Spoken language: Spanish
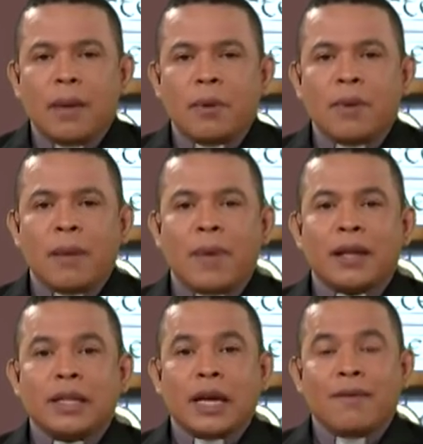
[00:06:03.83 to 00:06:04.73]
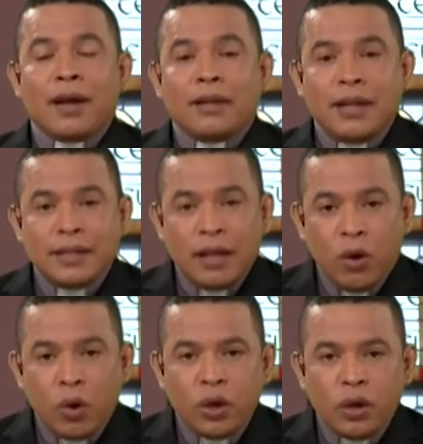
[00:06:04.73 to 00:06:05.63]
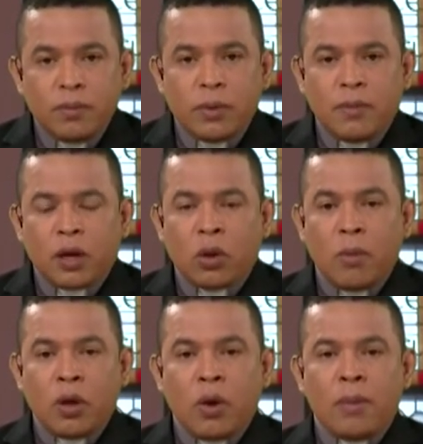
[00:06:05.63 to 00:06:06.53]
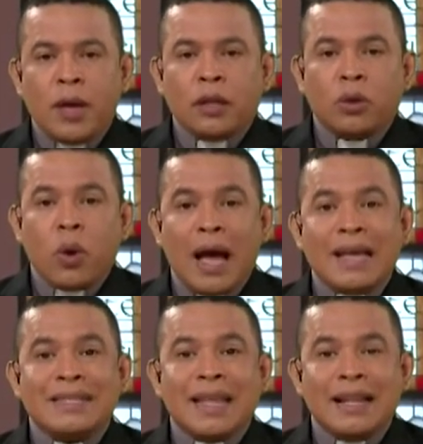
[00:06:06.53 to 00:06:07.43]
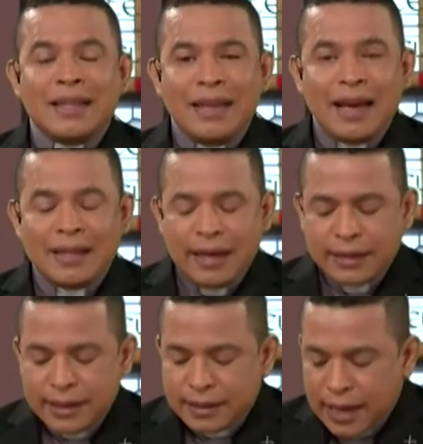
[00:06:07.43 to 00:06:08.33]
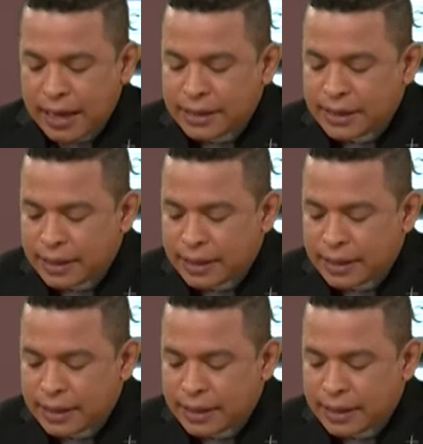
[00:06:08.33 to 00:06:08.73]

La primera parte que va desde hoy, primer domingo de Adviento, hasta el día 16